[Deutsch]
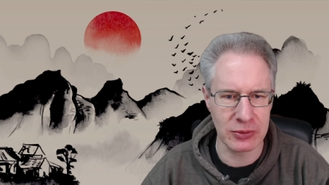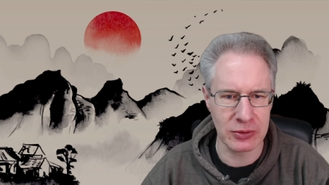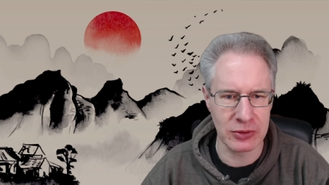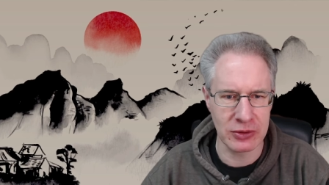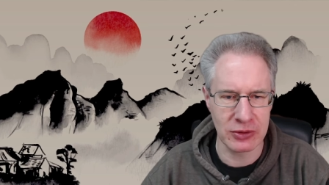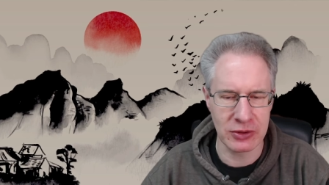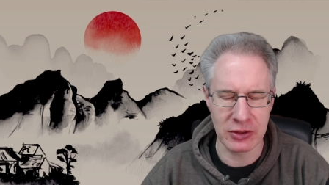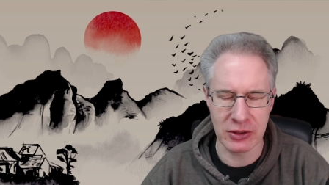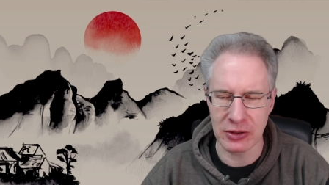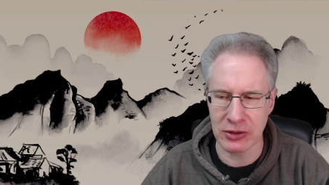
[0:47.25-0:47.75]

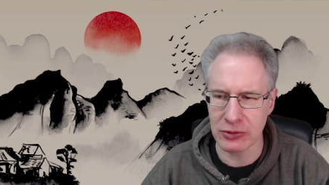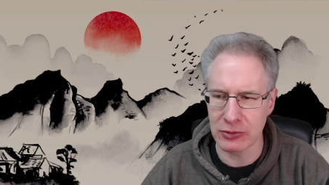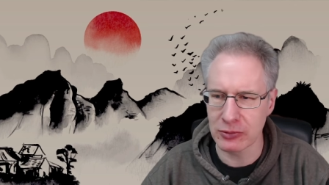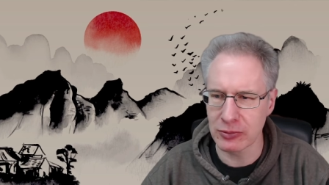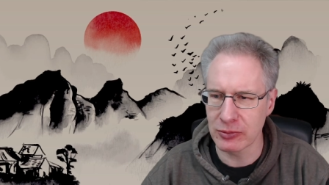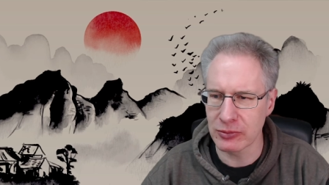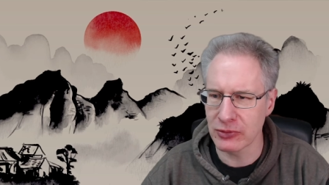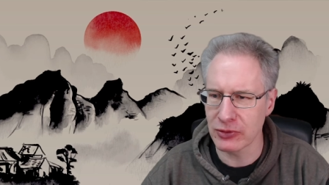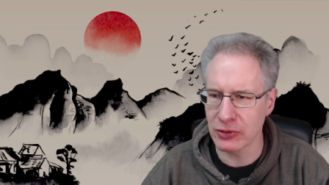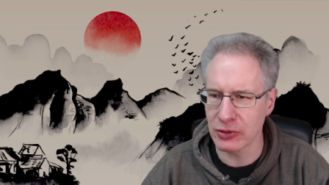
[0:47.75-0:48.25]
Und
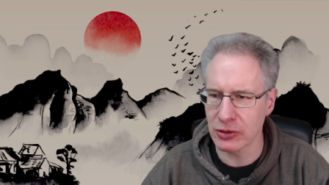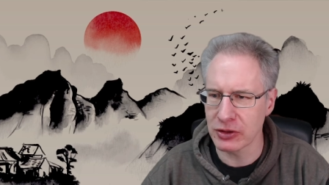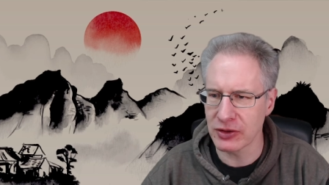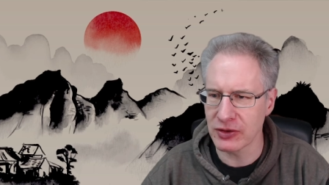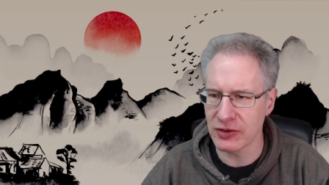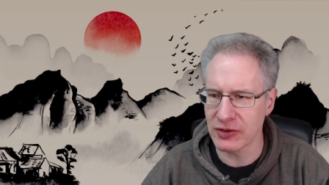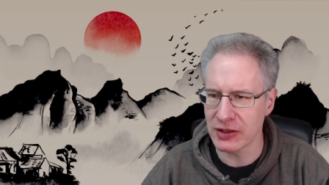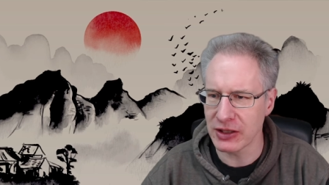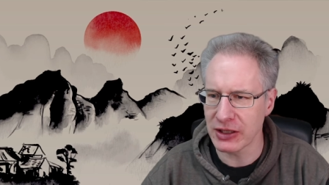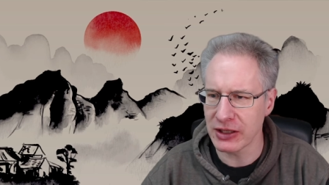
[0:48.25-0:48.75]
darum
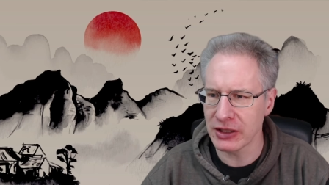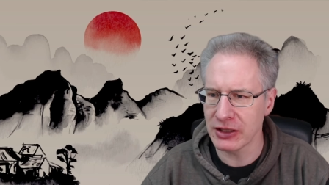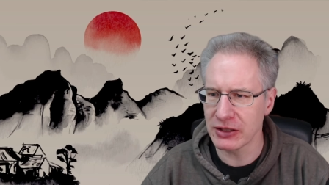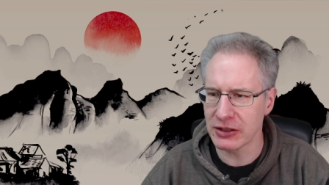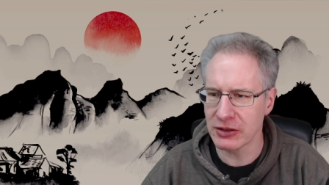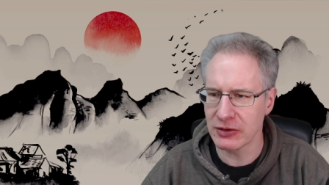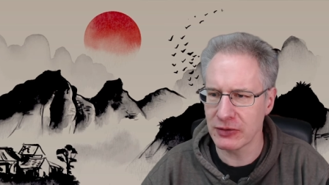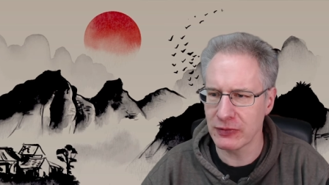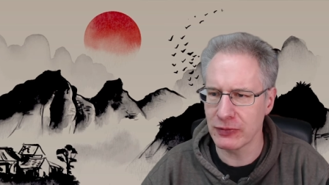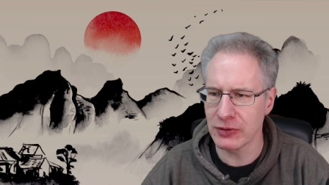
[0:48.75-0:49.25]
sollte es ja
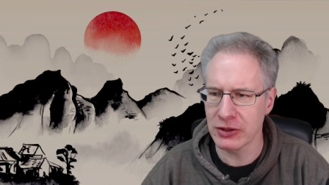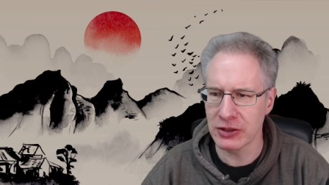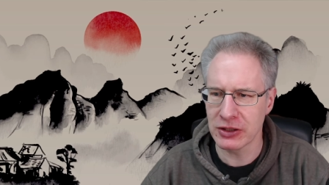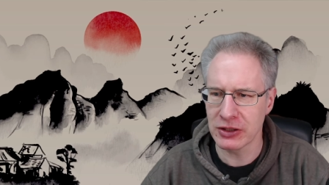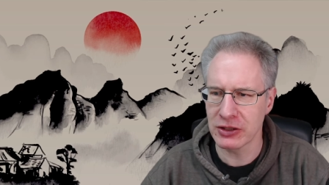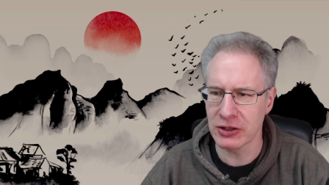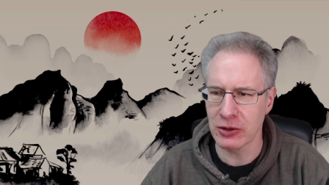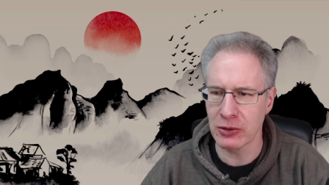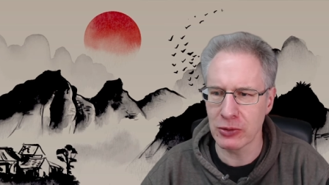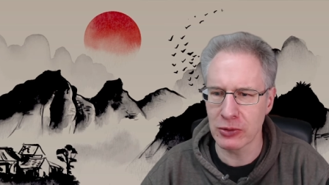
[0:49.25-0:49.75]
eigentlich,
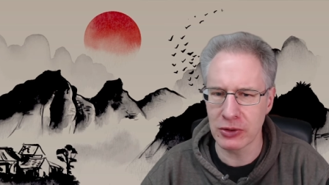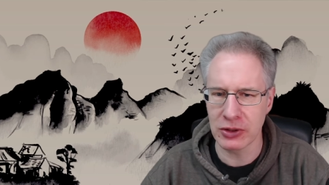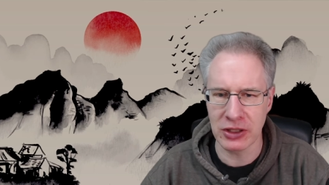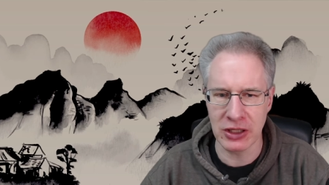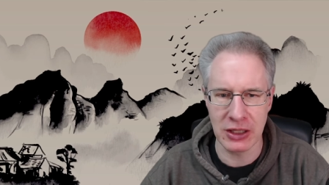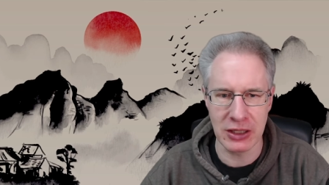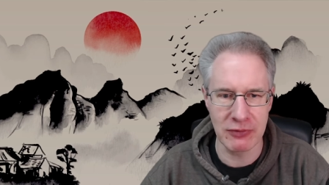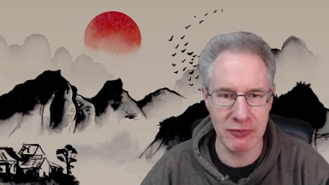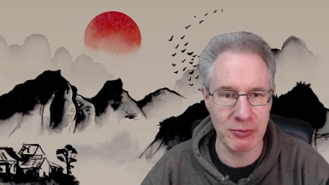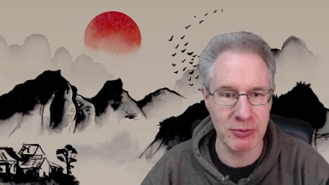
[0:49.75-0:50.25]
finde ich, auch
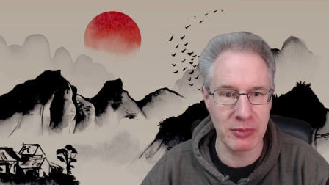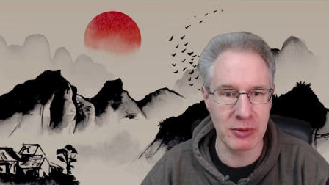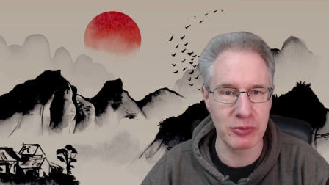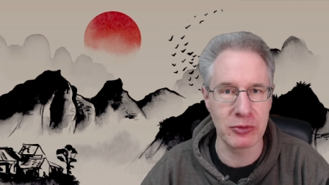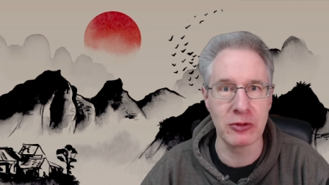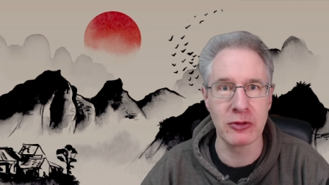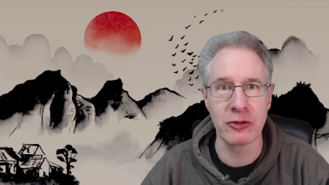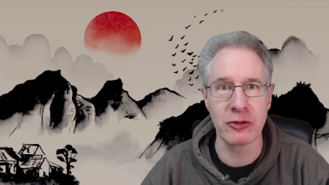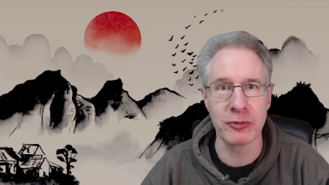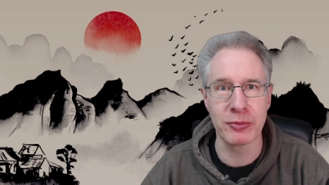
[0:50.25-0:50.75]
gehen, wenn man
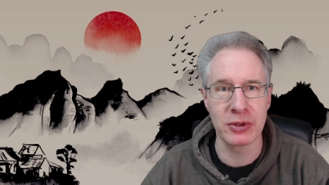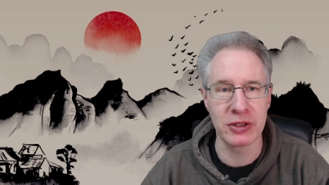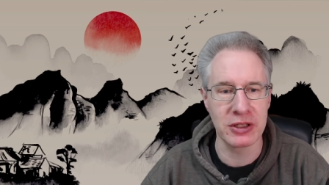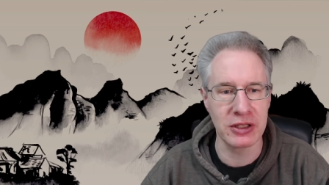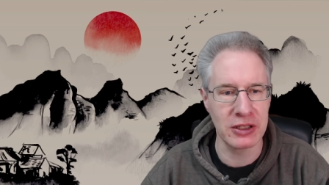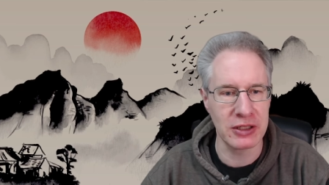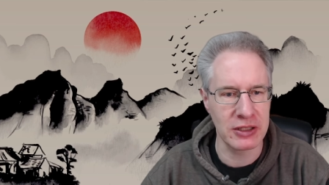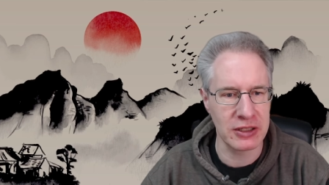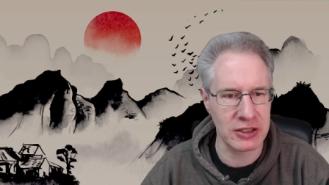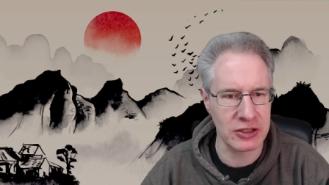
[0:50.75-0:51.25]

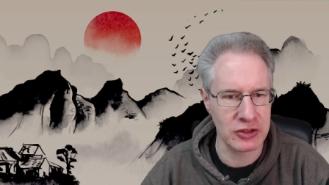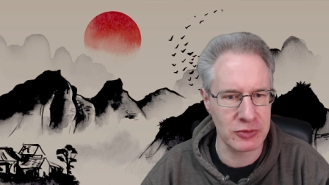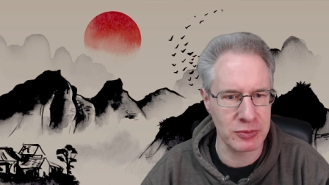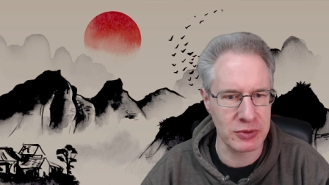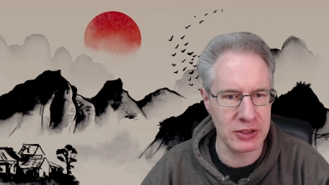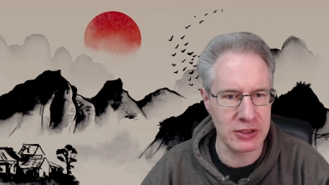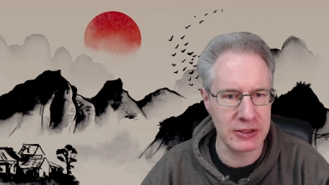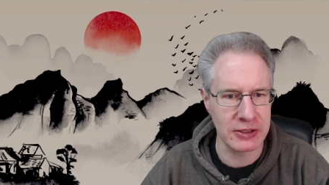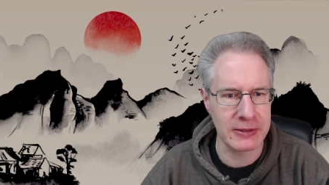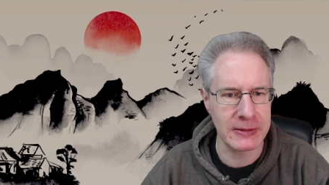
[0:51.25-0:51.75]
Profipartien
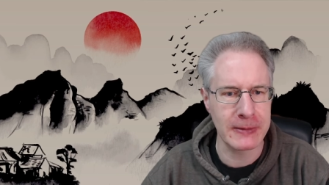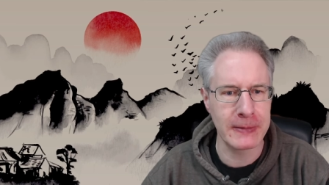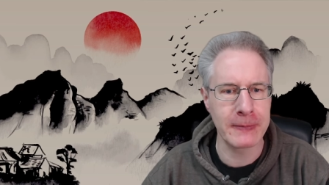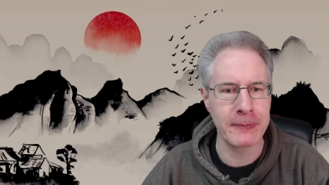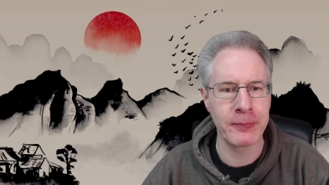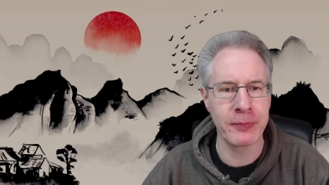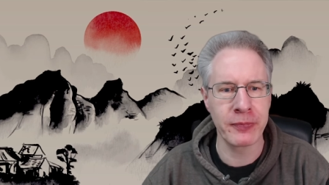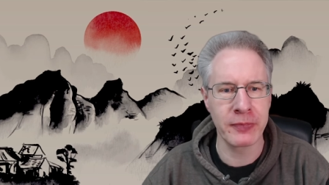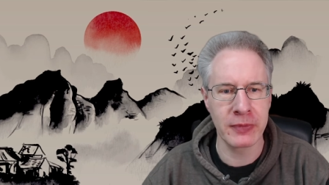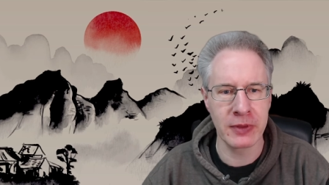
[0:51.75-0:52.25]
nachspielt,
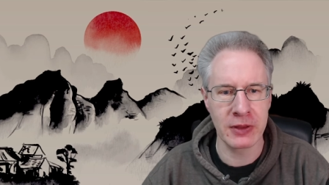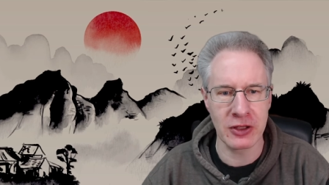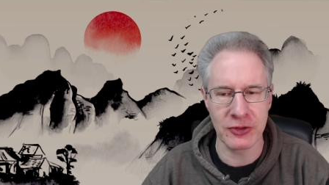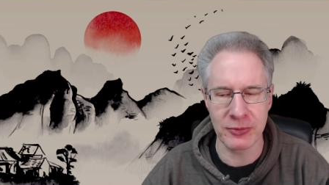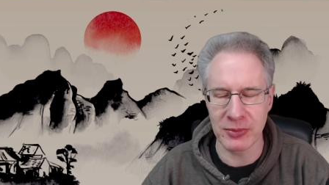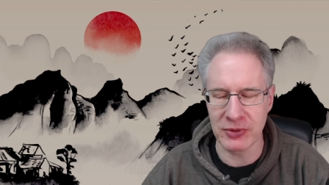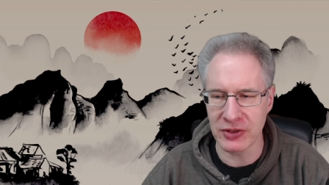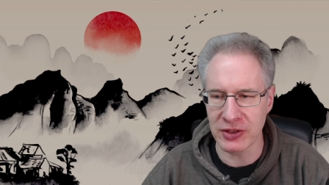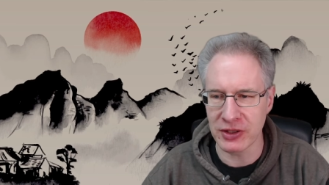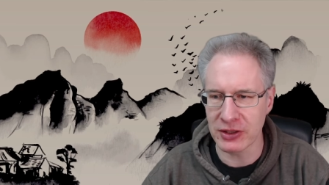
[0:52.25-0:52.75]

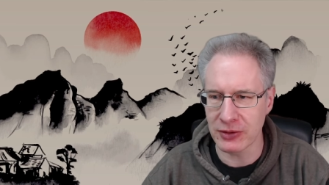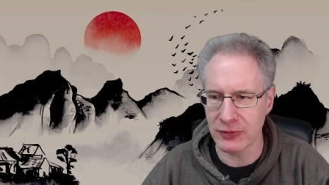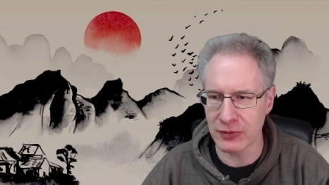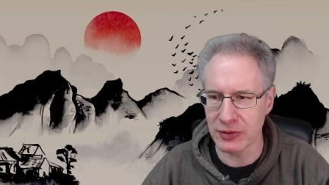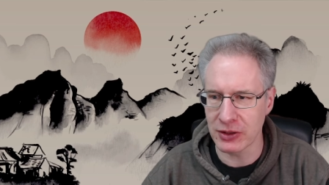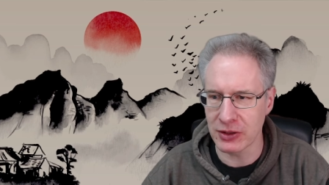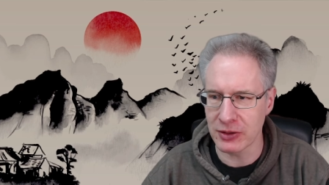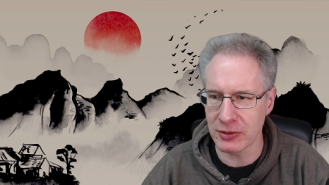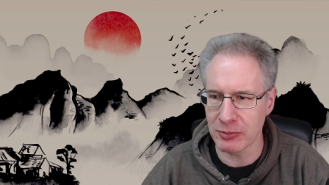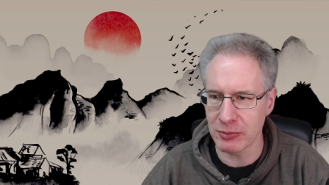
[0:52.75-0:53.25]
dass man sich da
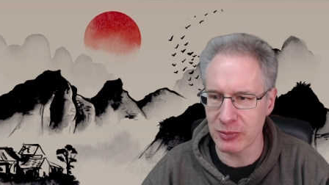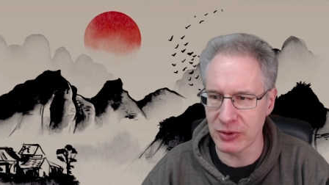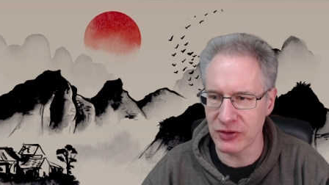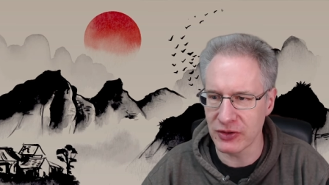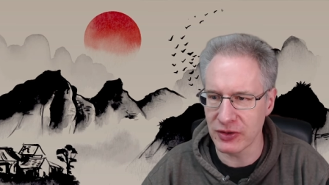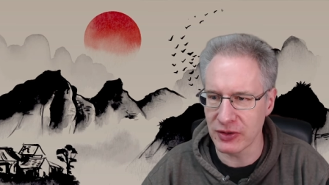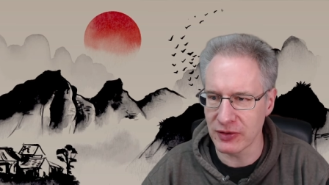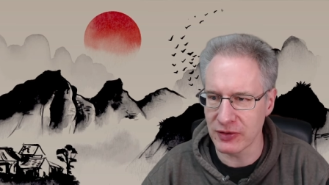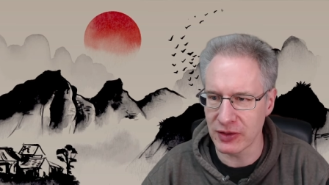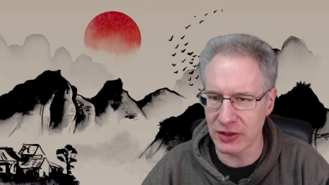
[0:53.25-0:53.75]
vielleicht ein
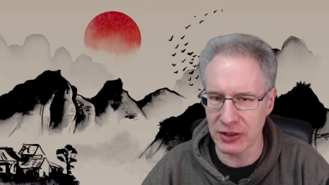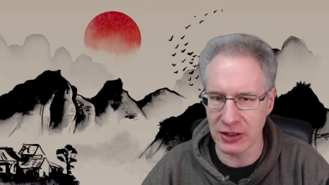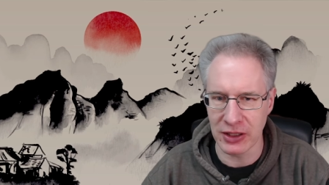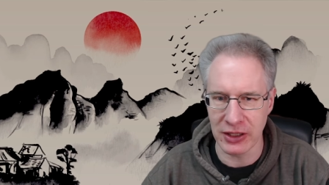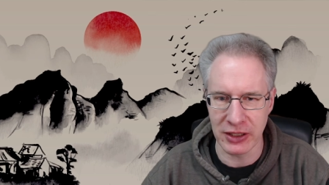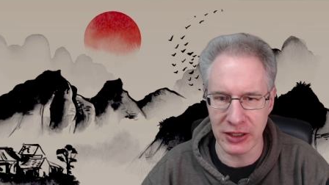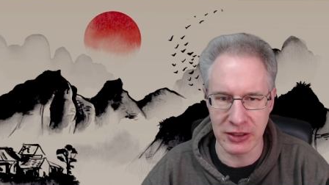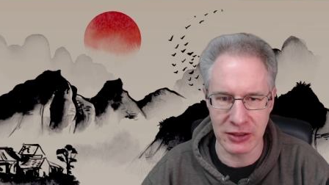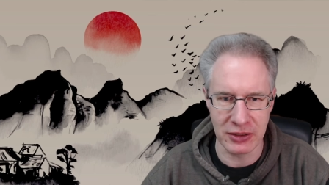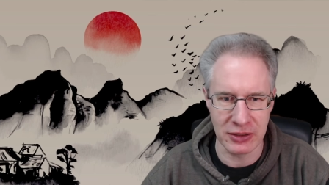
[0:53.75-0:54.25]
bisschen seine
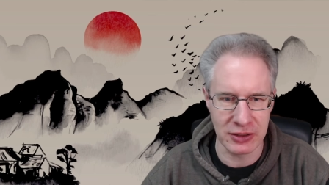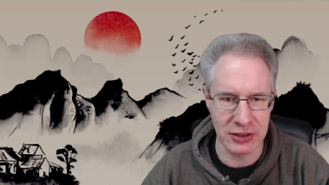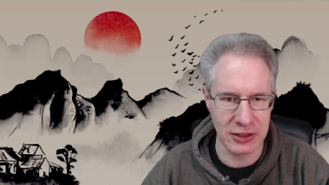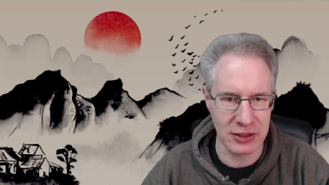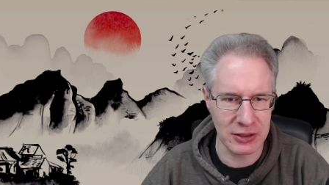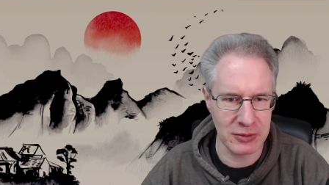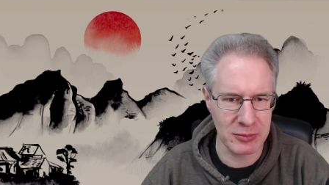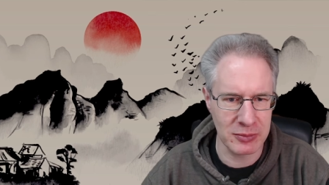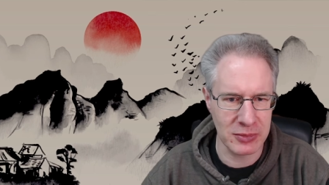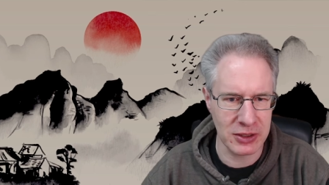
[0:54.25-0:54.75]
eigenen
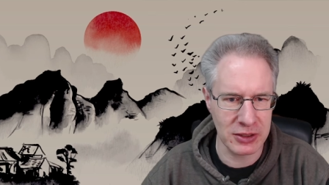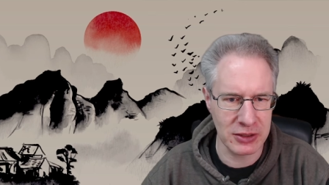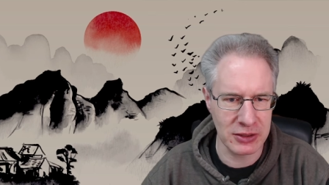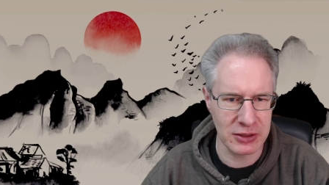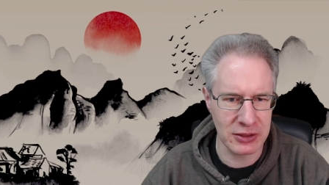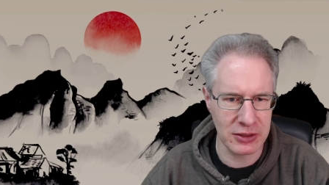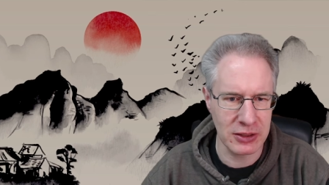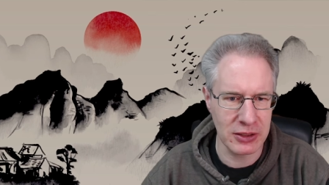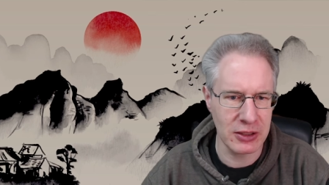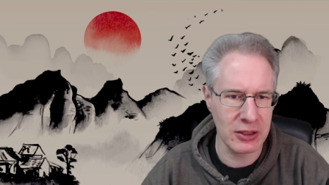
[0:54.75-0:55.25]
Gedanken
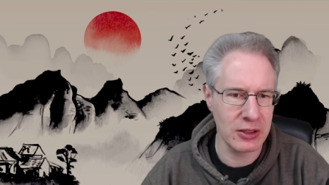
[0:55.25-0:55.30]
macht